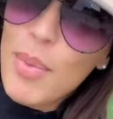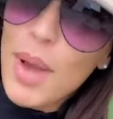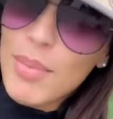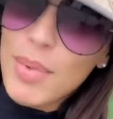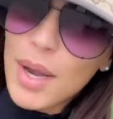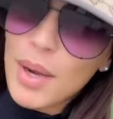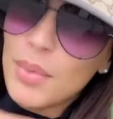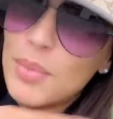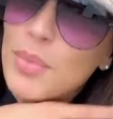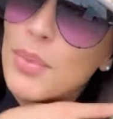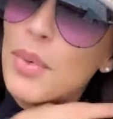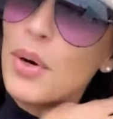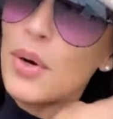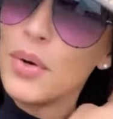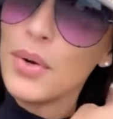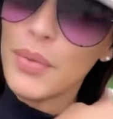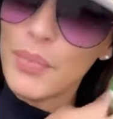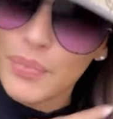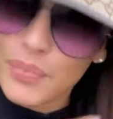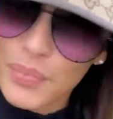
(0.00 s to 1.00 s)
ma maman.
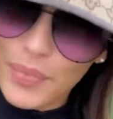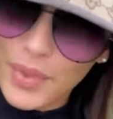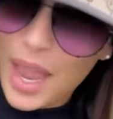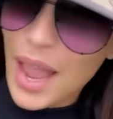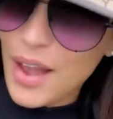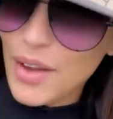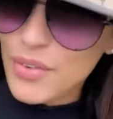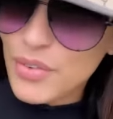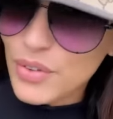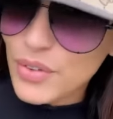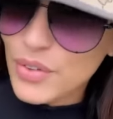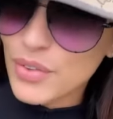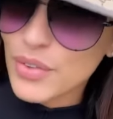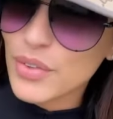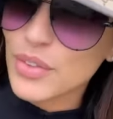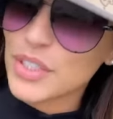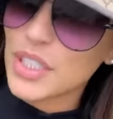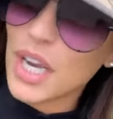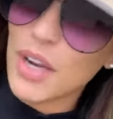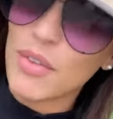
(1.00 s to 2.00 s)

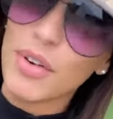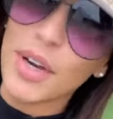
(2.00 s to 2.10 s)
Avant chaque